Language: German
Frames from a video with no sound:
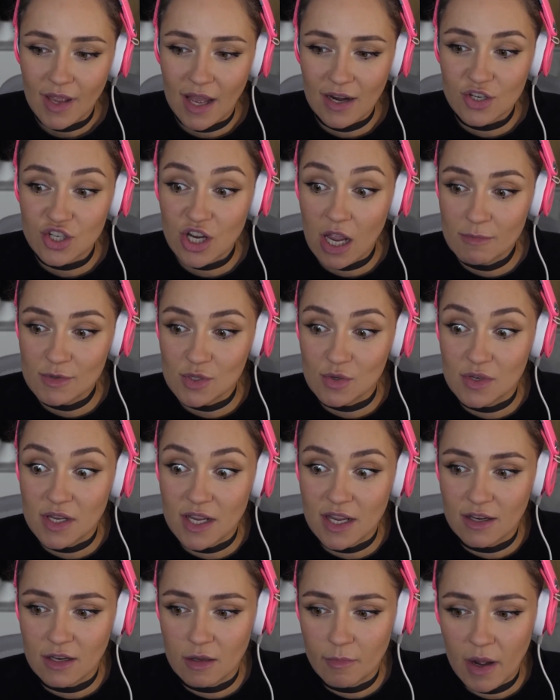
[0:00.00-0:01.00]
Alle schreiben so,
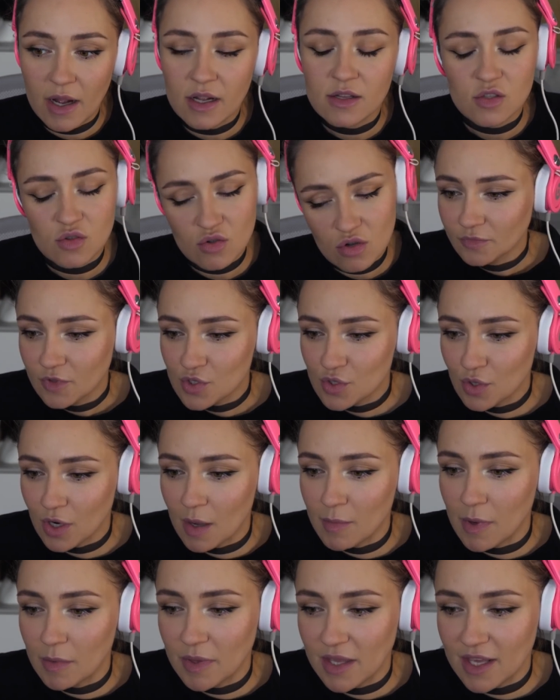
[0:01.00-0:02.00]
nee, niemals. Sugar
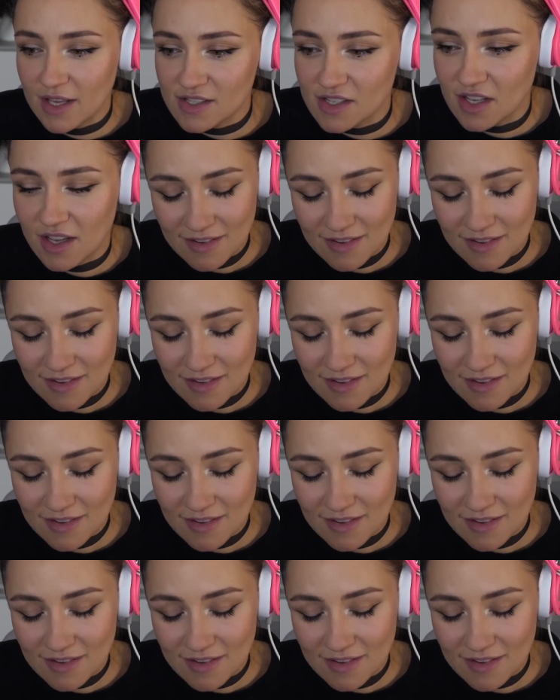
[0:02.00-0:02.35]
Mami easy.